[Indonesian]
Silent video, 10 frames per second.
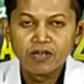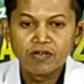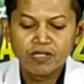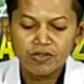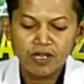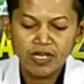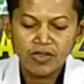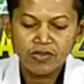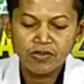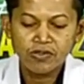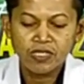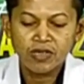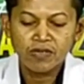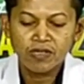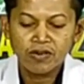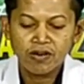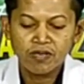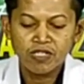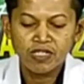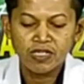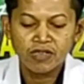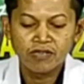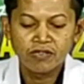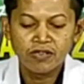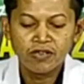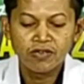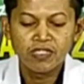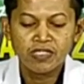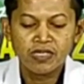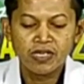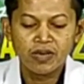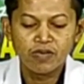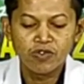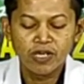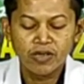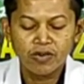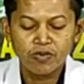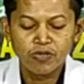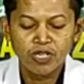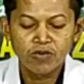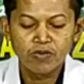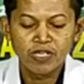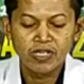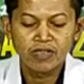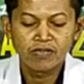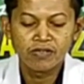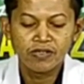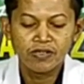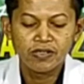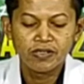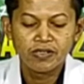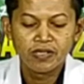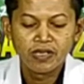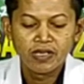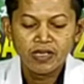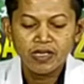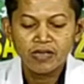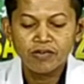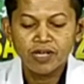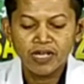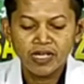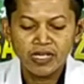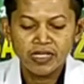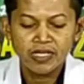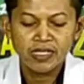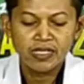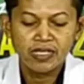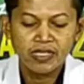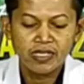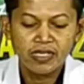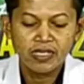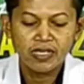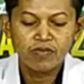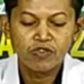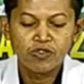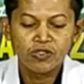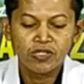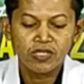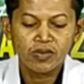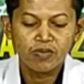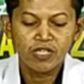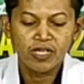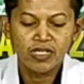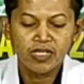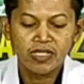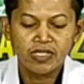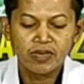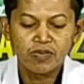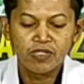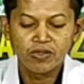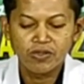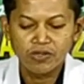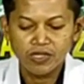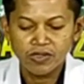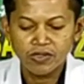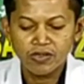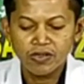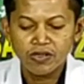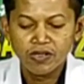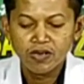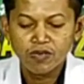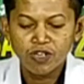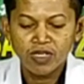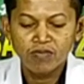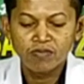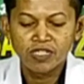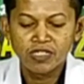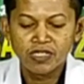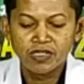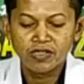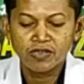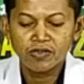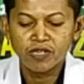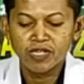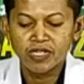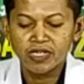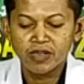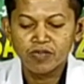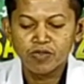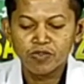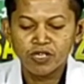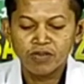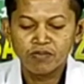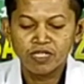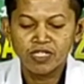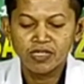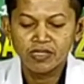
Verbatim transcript: wassalatu utawi rahmati Allah wassalamu lan ruba-rubani Allah iku ala sayyidina muka tetap ingatasi atase bendoro kita Muhammadin rubani Nabi Muhammad